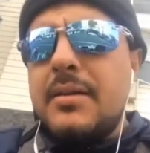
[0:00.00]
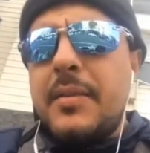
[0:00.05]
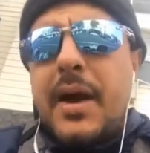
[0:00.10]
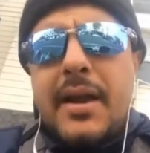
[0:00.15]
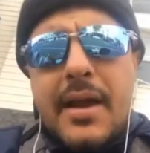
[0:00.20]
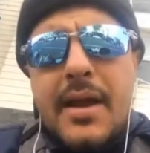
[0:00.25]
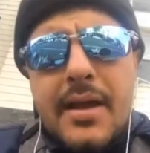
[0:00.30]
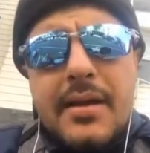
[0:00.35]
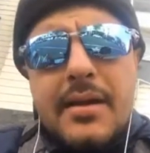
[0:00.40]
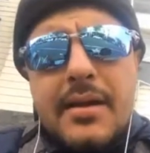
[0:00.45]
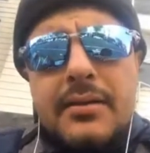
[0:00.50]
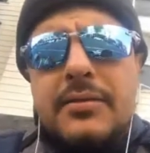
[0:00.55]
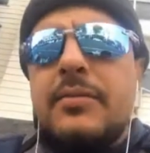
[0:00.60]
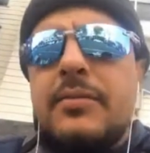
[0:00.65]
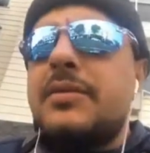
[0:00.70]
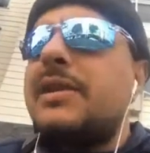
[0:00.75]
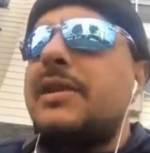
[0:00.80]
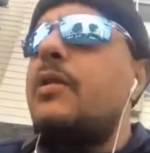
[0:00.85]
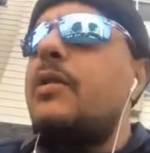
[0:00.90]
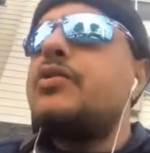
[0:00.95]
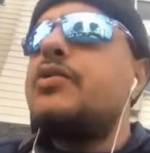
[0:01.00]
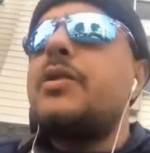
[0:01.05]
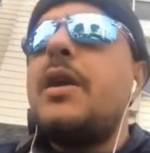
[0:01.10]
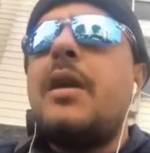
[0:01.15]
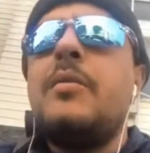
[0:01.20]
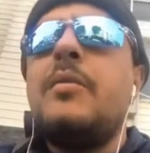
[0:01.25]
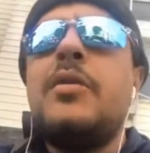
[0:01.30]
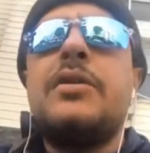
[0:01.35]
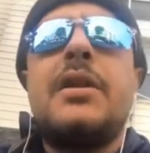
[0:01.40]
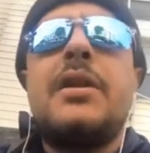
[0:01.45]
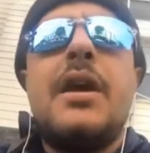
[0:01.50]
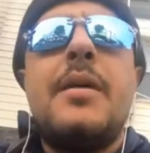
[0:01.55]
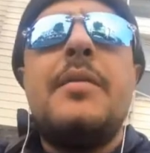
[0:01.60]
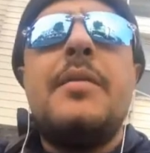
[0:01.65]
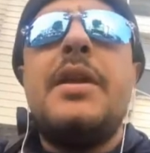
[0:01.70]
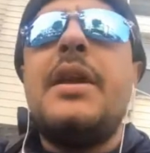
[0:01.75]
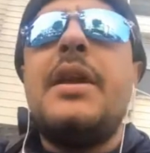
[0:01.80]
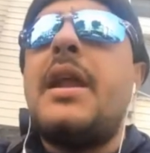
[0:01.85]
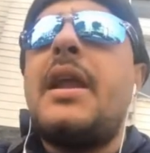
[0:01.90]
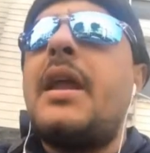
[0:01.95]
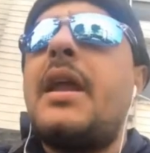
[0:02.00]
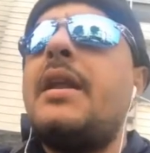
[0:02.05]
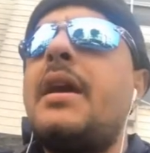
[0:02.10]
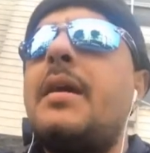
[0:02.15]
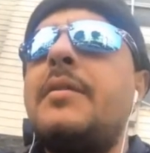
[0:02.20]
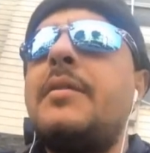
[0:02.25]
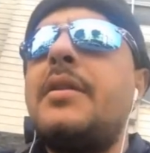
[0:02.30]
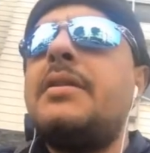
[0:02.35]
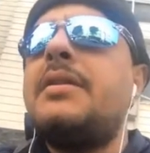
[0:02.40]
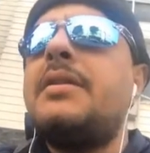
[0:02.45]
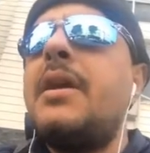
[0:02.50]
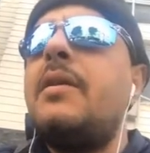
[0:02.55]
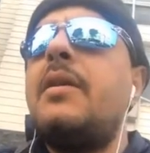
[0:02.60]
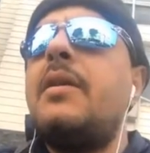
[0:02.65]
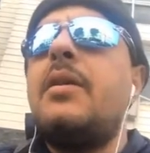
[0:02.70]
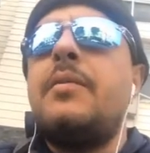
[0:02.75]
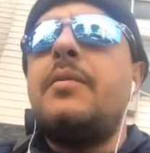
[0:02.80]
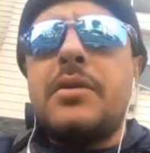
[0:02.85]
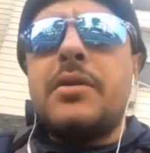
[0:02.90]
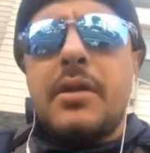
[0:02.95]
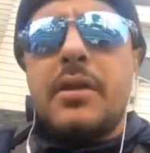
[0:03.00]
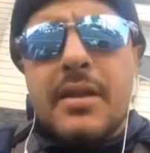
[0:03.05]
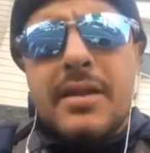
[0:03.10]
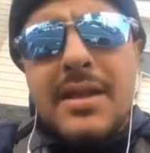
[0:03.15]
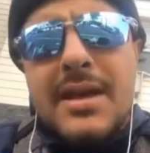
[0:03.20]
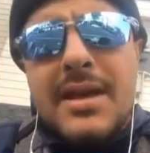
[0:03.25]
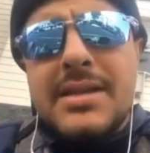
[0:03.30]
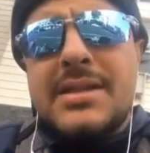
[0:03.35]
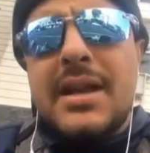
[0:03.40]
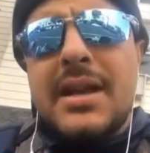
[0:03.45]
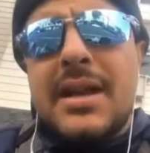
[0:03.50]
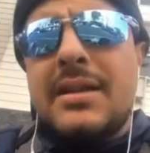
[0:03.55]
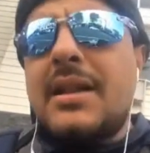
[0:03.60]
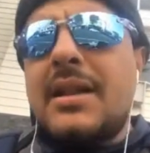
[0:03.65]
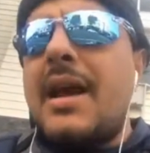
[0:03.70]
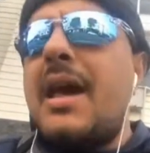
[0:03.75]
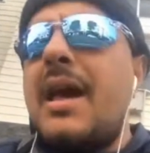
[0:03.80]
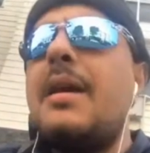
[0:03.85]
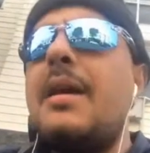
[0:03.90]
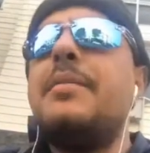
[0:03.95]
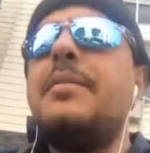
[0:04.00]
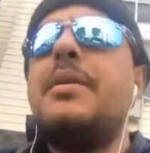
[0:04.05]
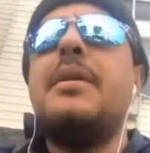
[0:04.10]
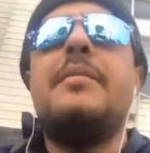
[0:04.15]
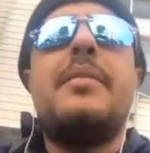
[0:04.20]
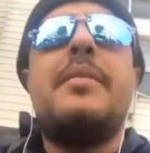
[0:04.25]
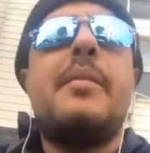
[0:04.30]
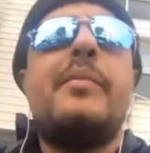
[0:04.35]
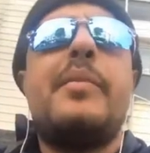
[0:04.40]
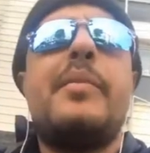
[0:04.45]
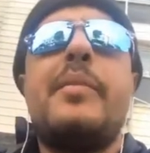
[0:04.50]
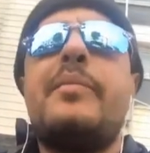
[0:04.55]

معناها انتم تلوجوا على المتآمرين على امن الدولة هذه هذا السيد قالها